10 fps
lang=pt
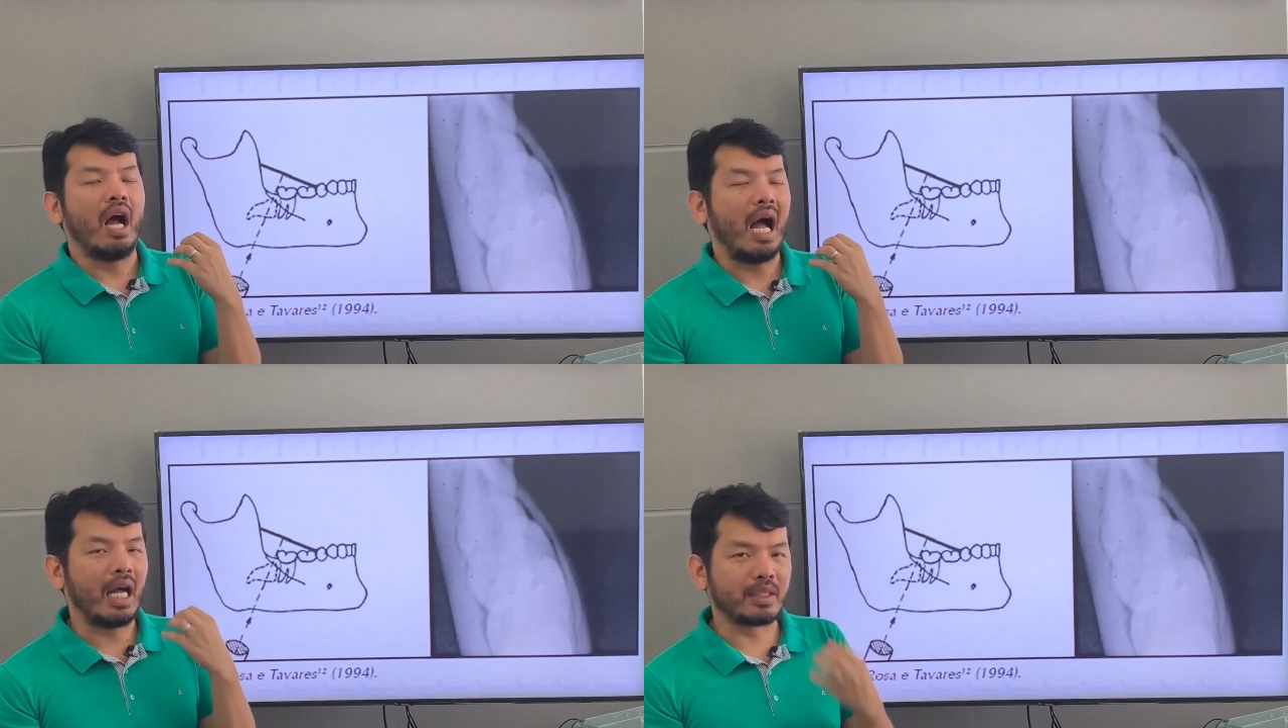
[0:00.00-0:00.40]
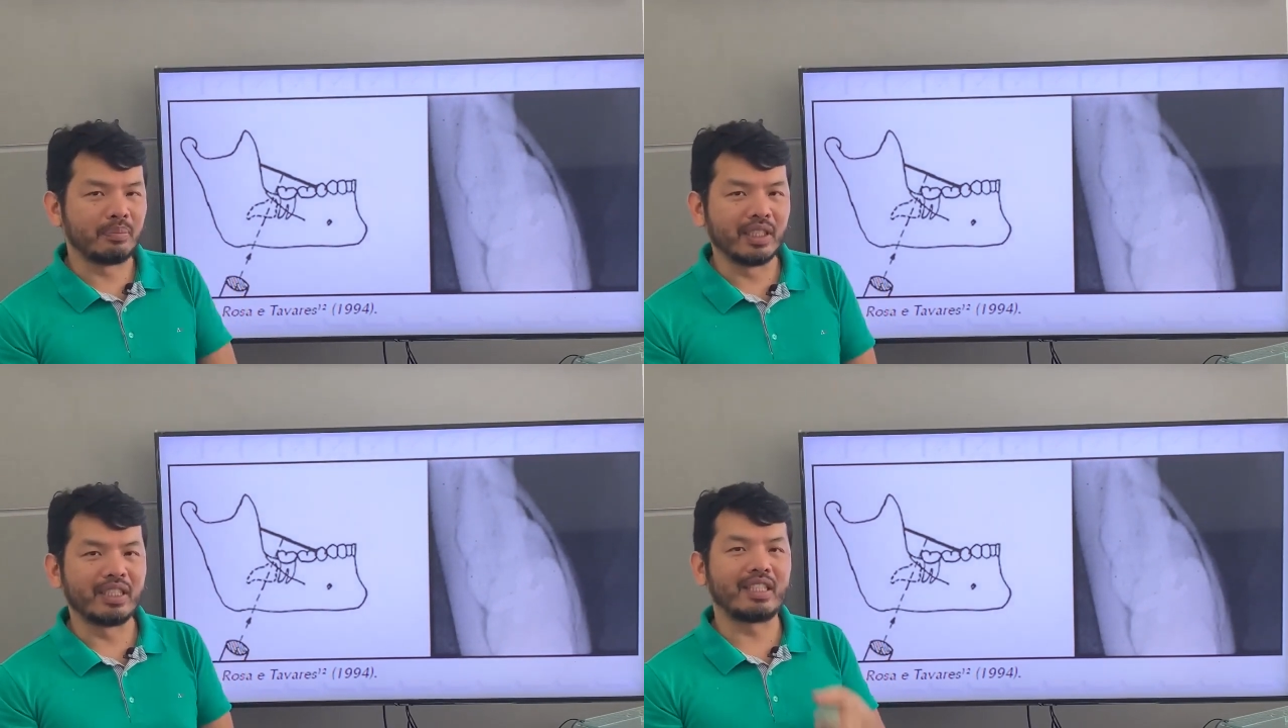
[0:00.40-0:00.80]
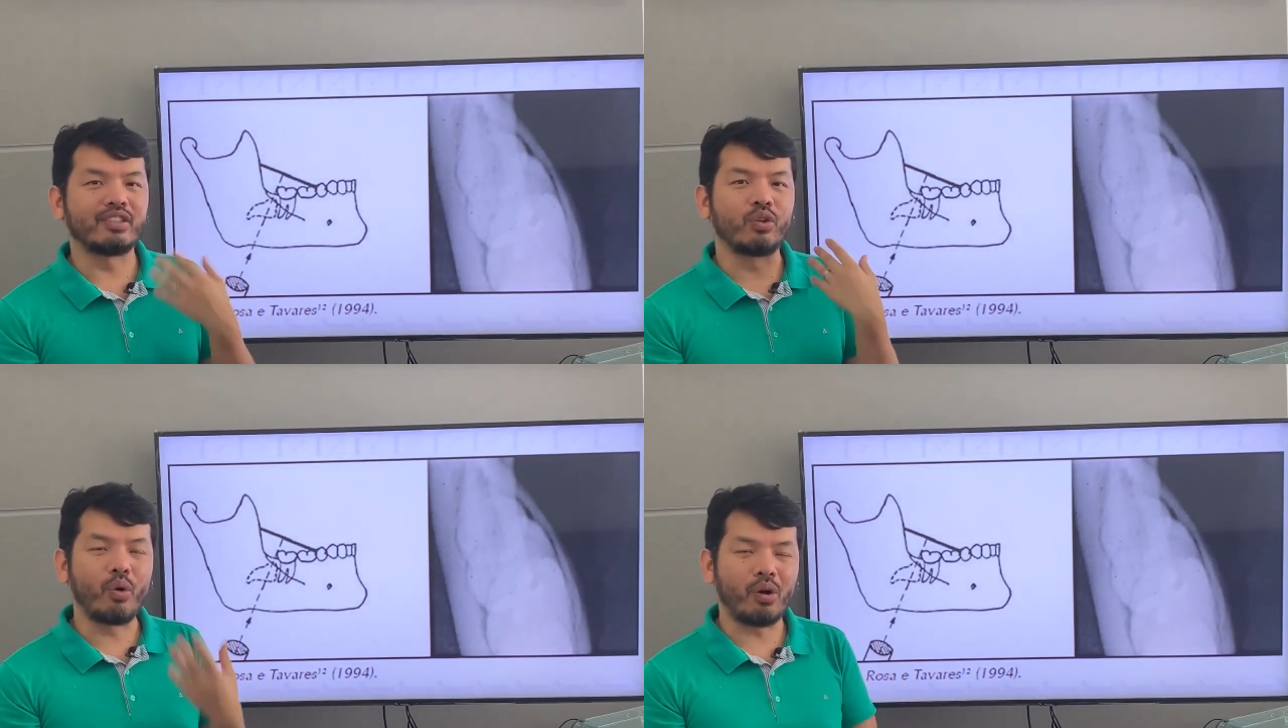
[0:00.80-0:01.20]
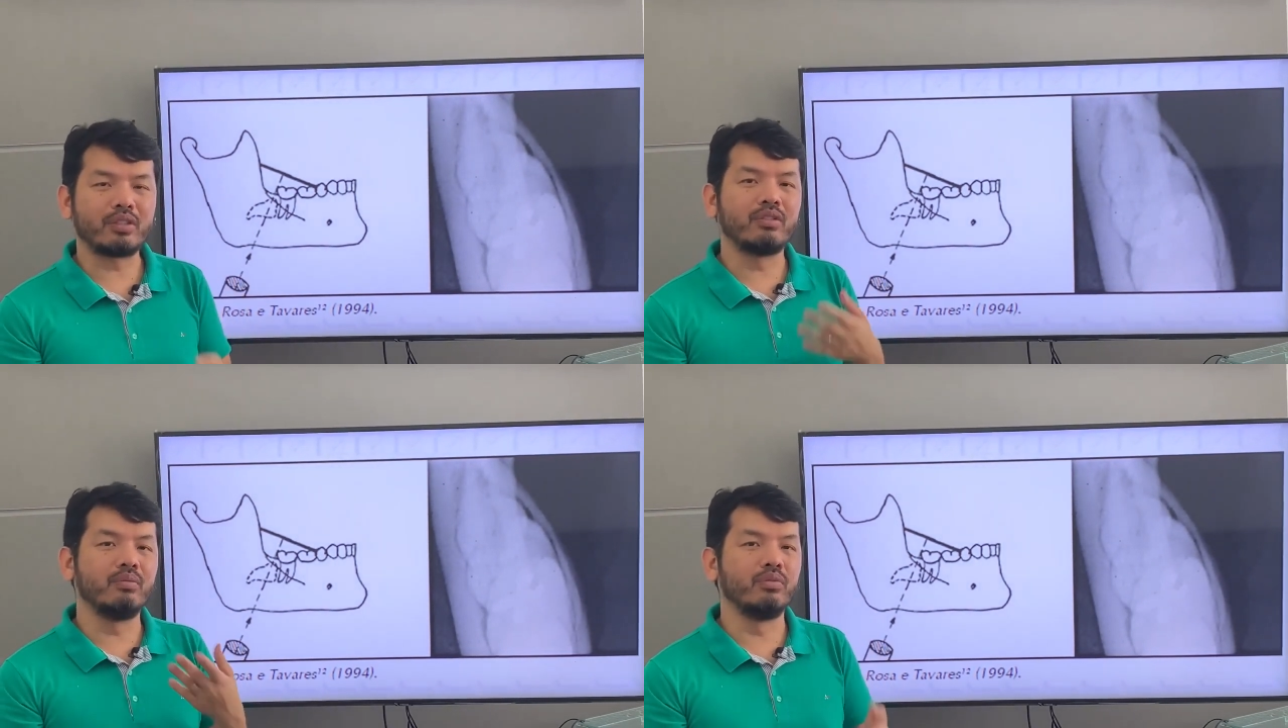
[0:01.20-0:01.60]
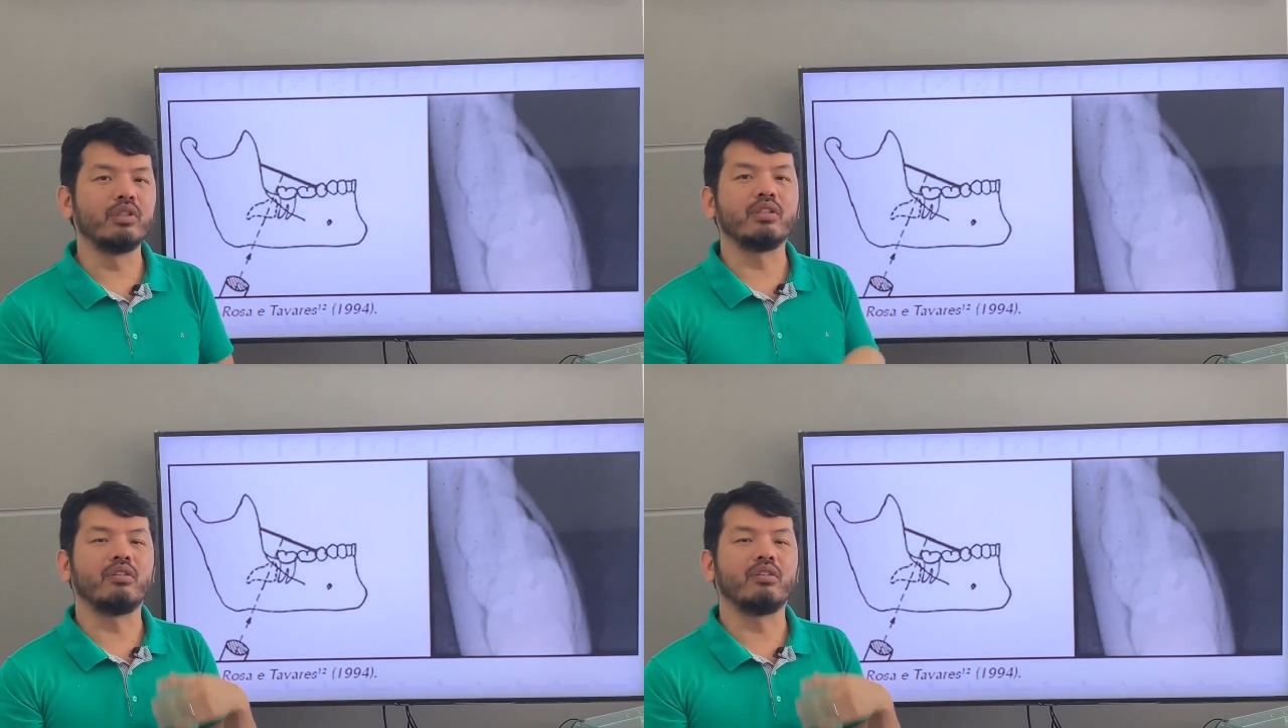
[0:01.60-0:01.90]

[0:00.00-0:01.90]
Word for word: as bancas gostam muito,